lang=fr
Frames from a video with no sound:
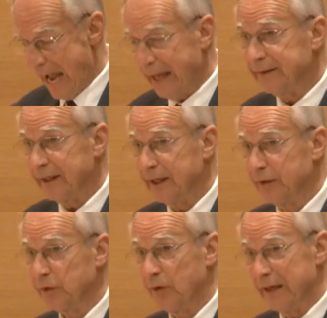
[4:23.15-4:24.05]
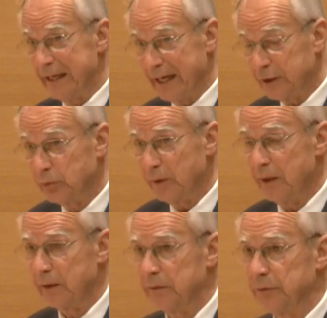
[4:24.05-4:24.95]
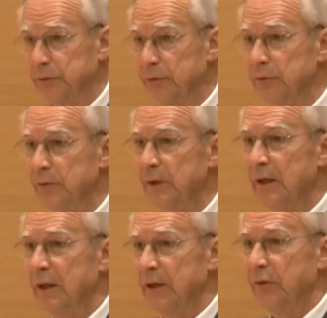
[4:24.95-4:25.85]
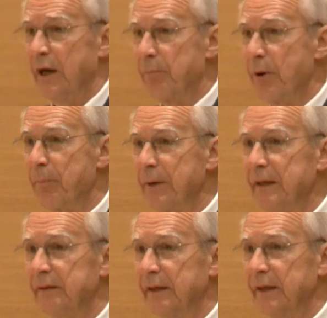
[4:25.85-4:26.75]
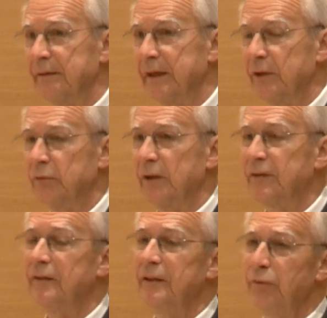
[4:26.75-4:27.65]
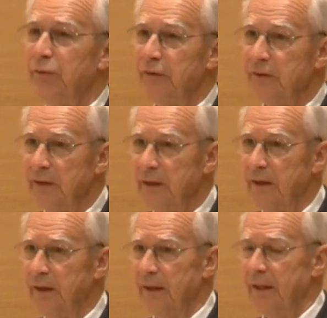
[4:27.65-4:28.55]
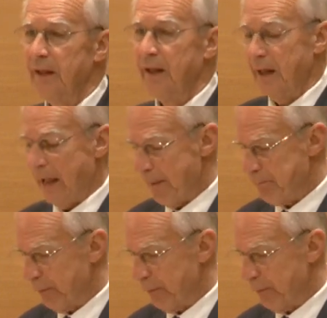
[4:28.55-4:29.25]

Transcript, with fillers: intéressant et actuel compte tenu de la propriété intellectuelle si difficile à